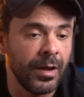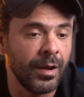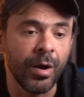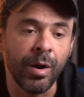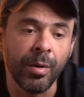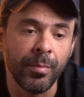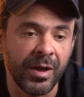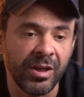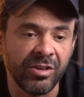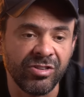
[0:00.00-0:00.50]

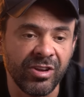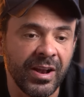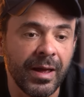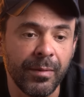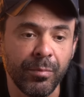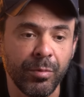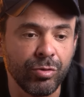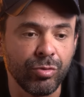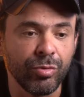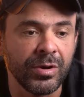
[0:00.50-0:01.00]
realmente ela é
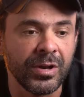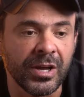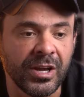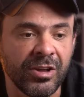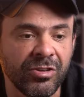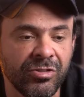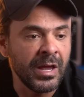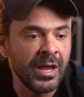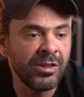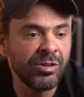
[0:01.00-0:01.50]
muito
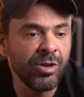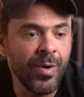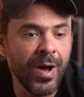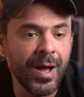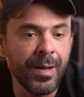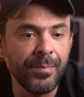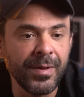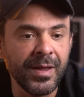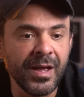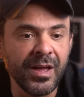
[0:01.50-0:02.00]
grande. Então,
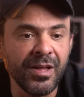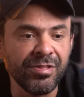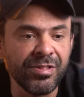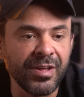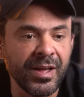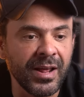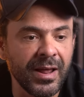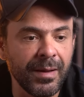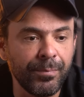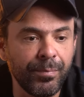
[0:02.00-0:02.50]
a mesa
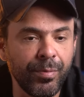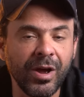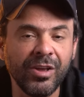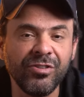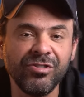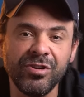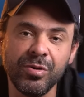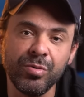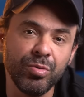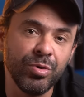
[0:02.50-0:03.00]
ela
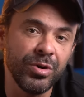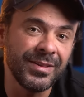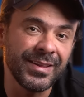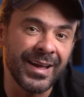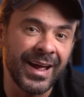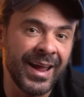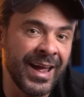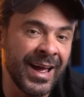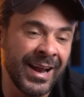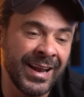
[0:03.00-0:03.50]
pode
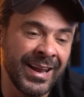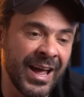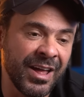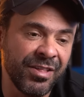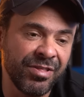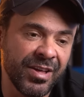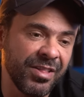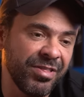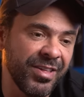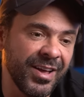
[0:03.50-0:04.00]
encurtar. É,
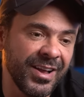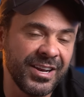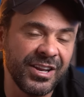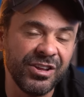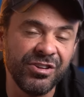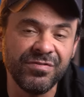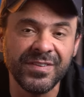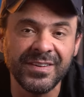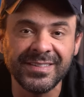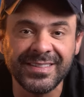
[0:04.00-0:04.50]
aliás, essa é a
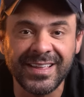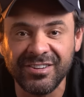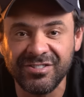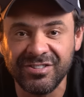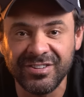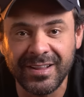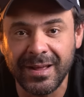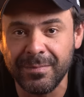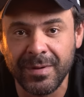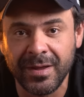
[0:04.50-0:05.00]
grande
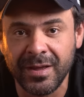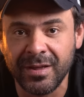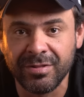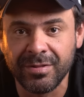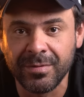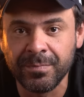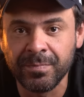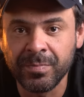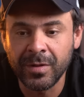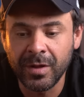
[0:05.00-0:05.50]
vantagem da
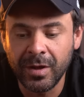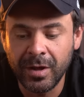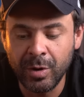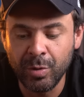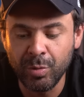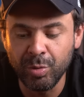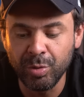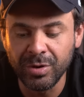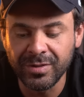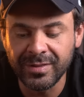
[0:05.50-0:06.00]
mesa
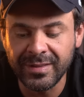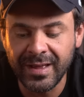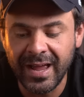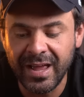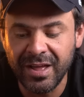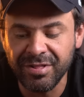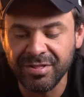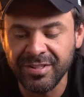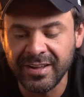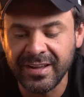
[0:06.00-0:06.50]
encurtar
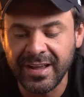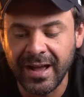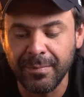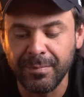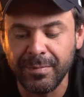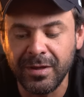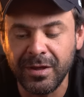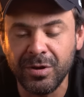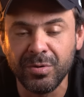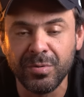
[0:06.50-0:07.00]
esse
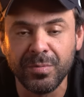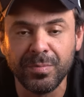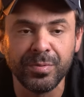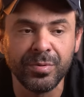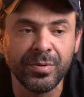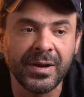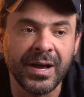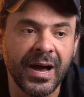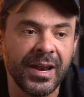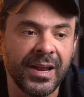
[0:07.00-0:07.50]
caminho para
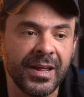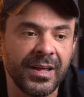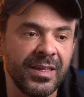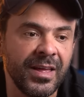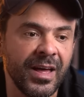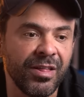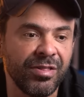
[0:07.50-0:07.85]
o cara que